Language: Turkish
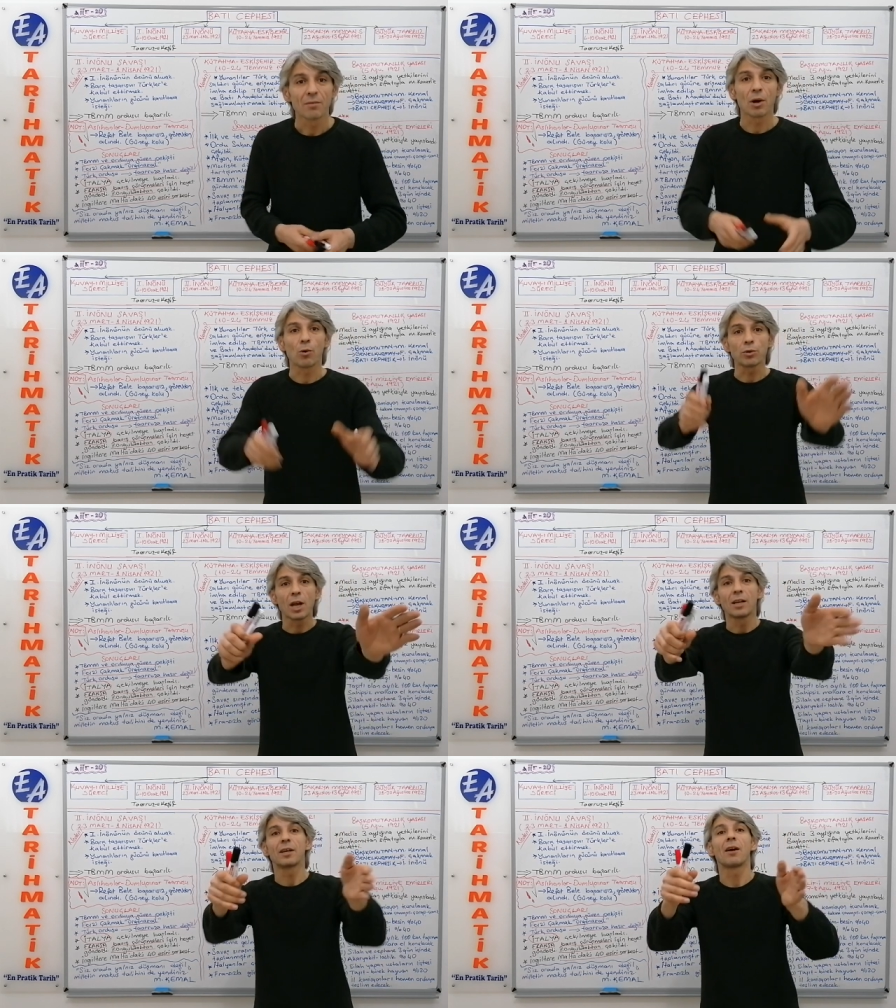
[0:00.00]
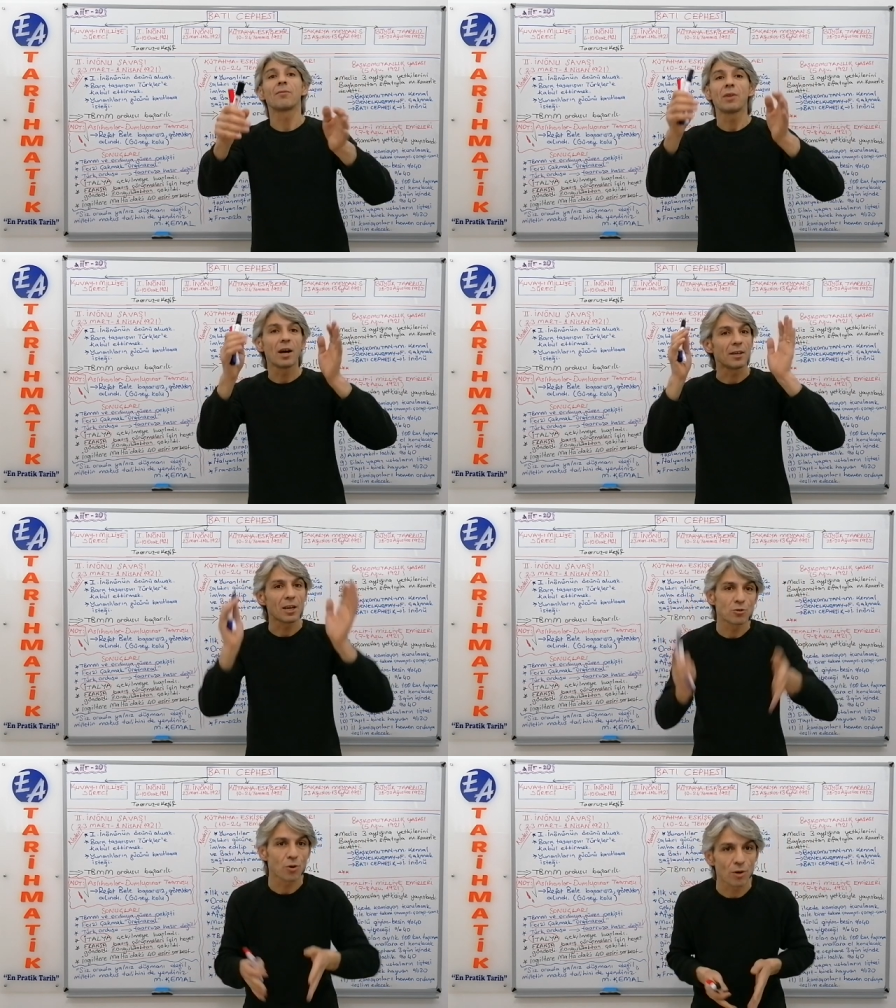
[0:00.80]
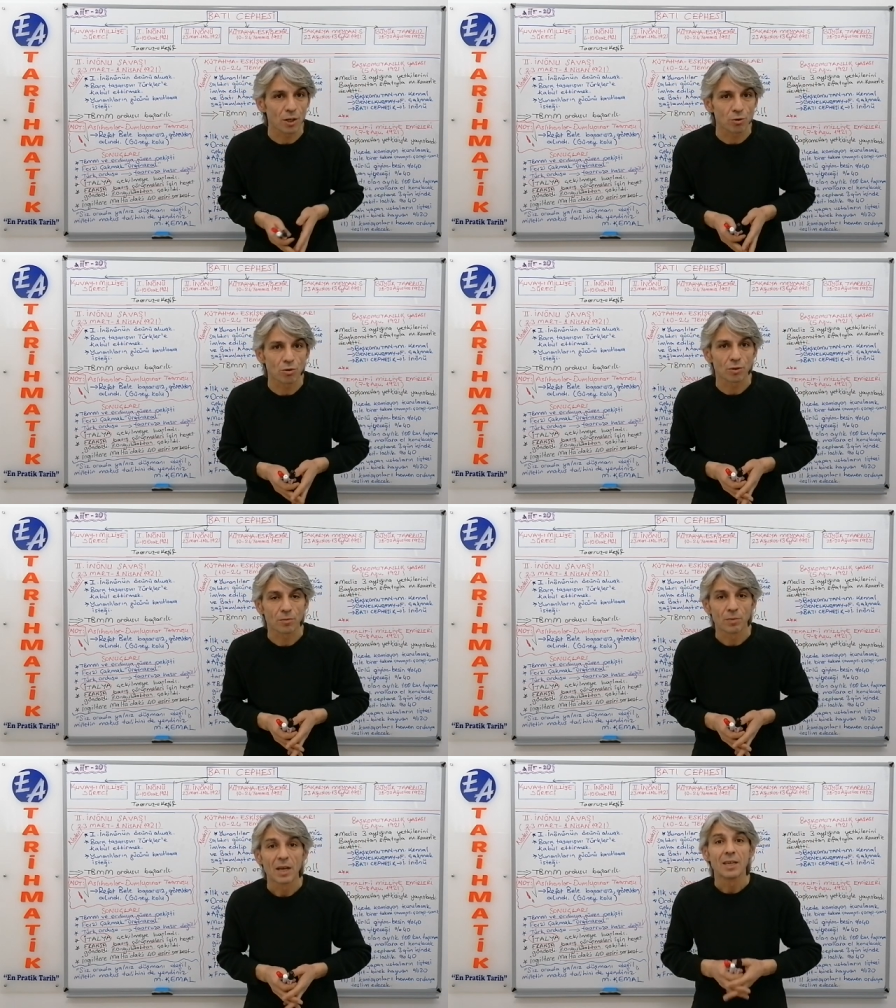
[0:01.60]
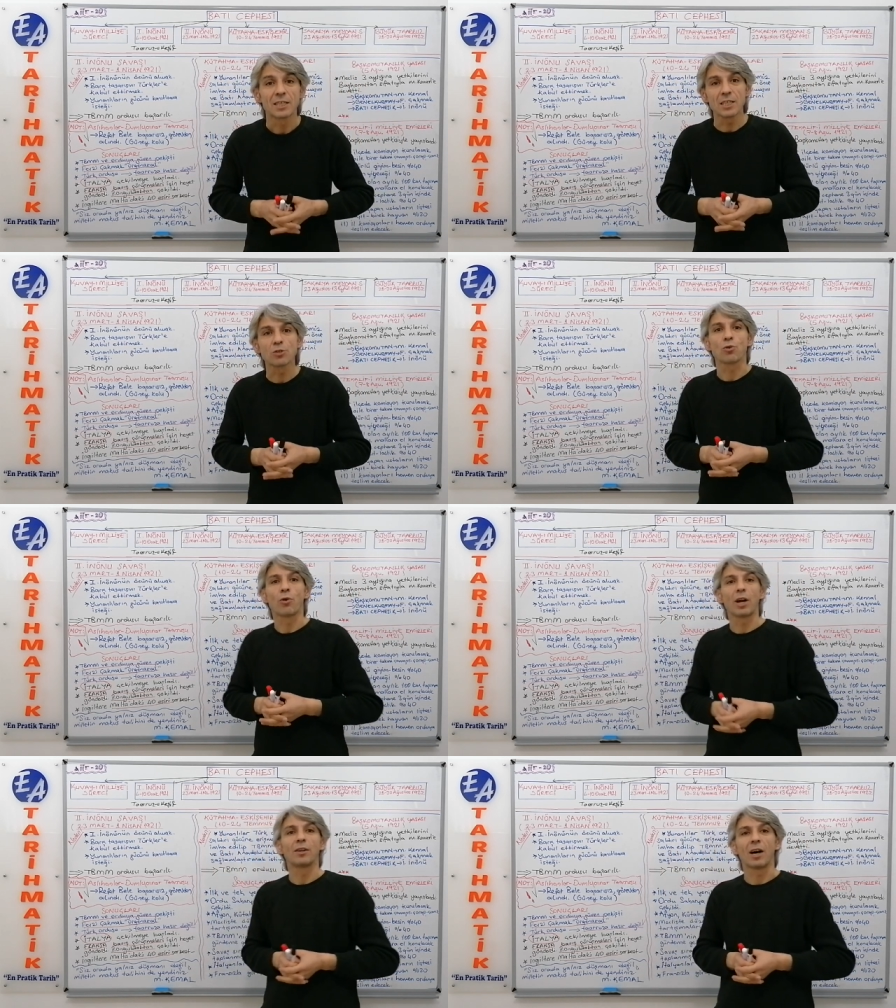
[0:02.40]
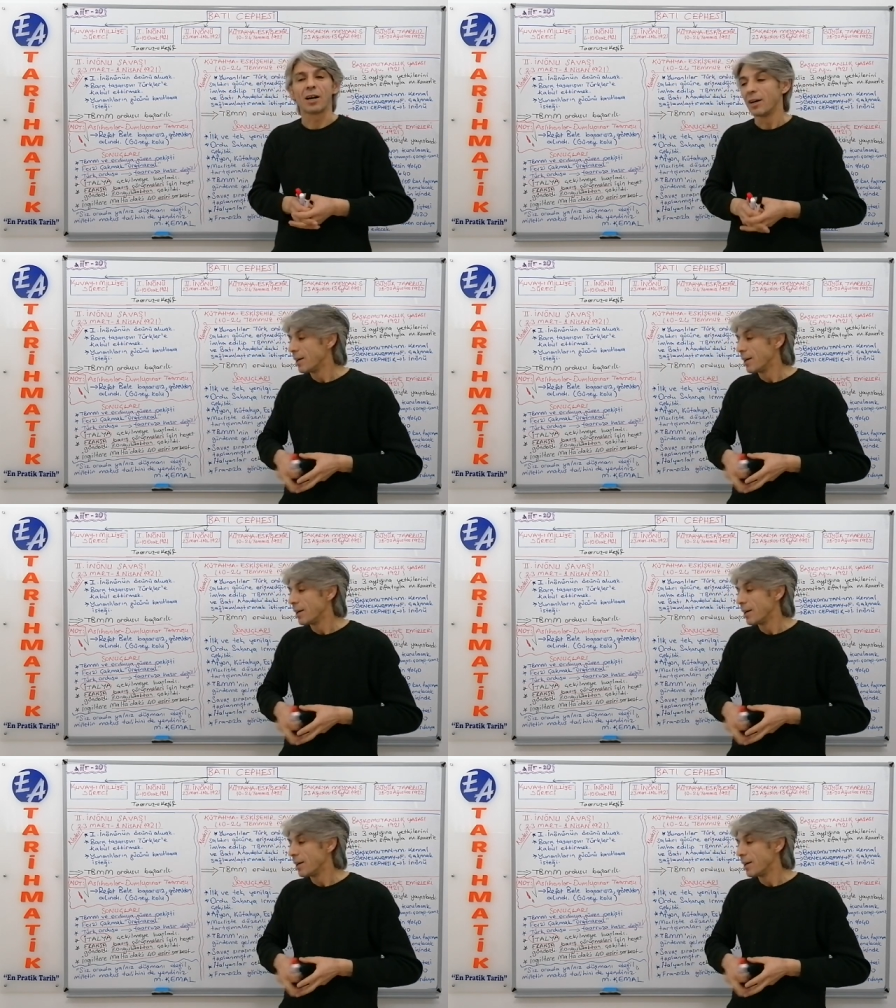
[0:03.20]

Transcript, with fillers: ve o telgrafta aynen şöyle diyor. Siz orada